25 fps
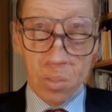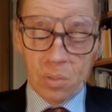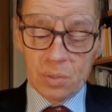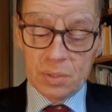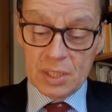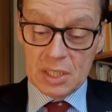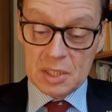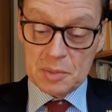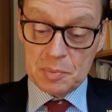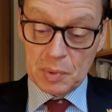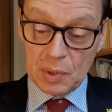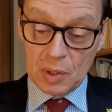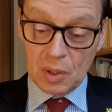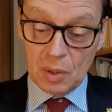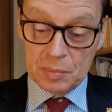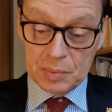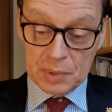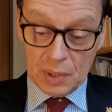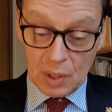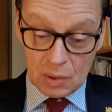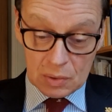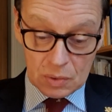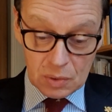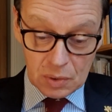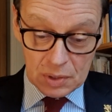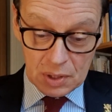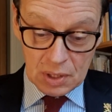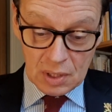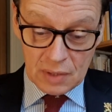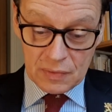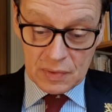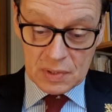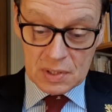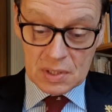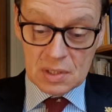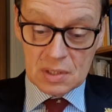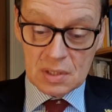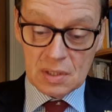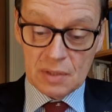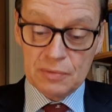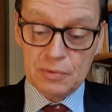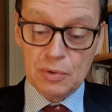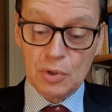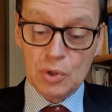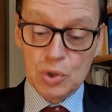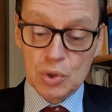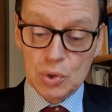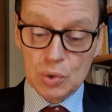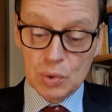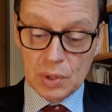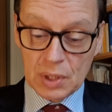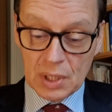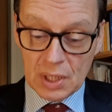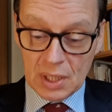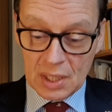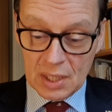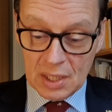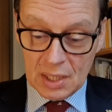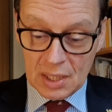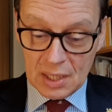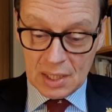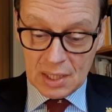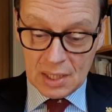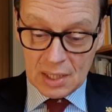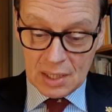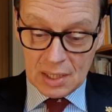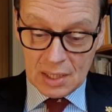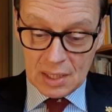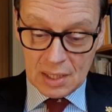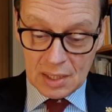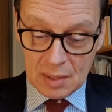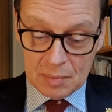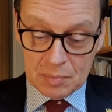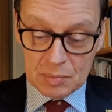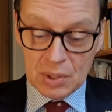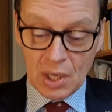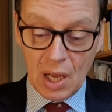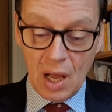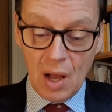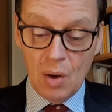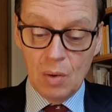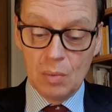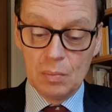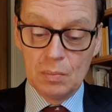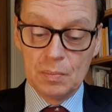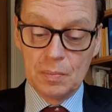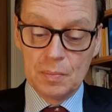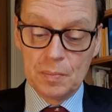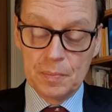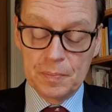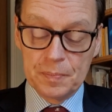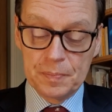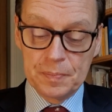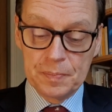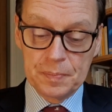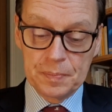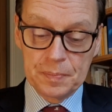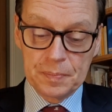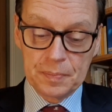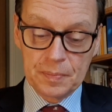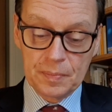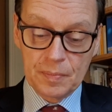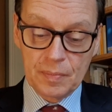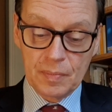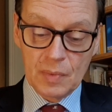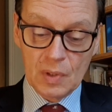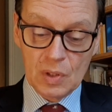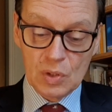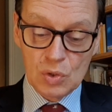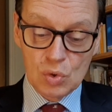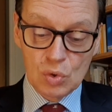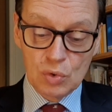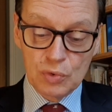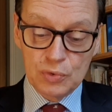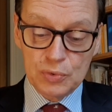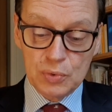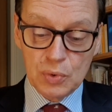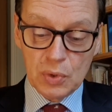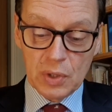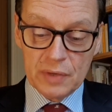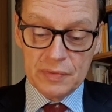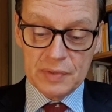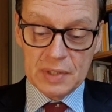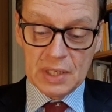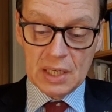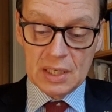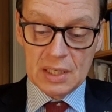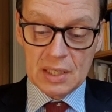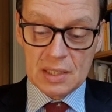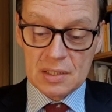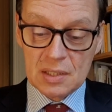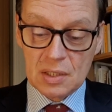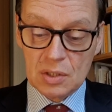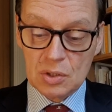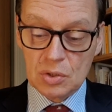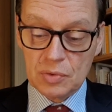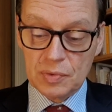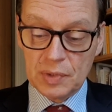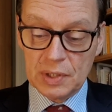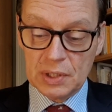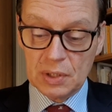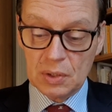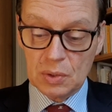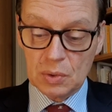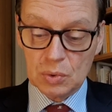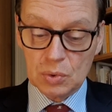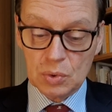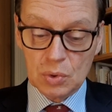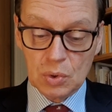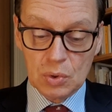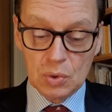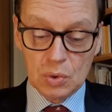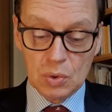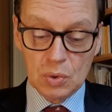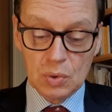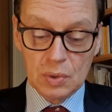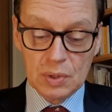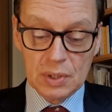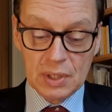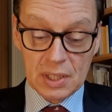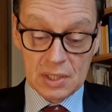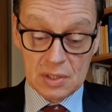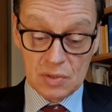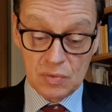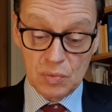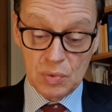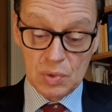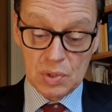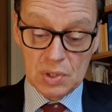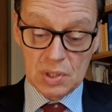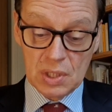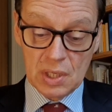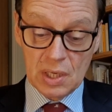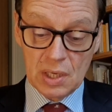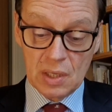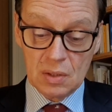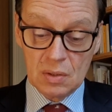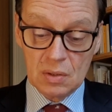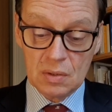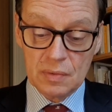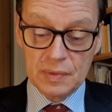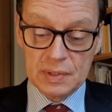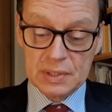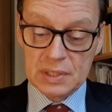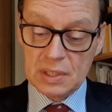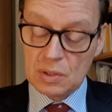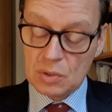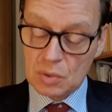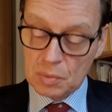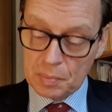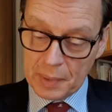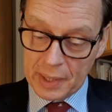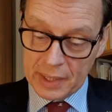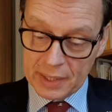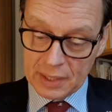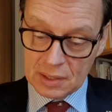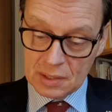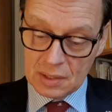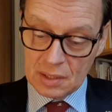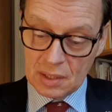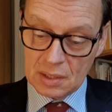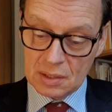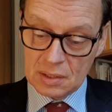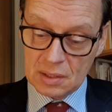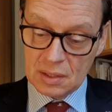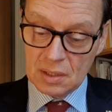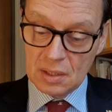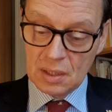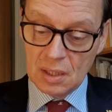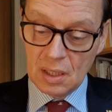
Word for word: Und jetzt bekommt er auch noch die Gewissenserforschung im Traum. So fuhr er wieder nach San Giovanni Rotondo, jetzt wusste er auch, was er zu beichten hatte.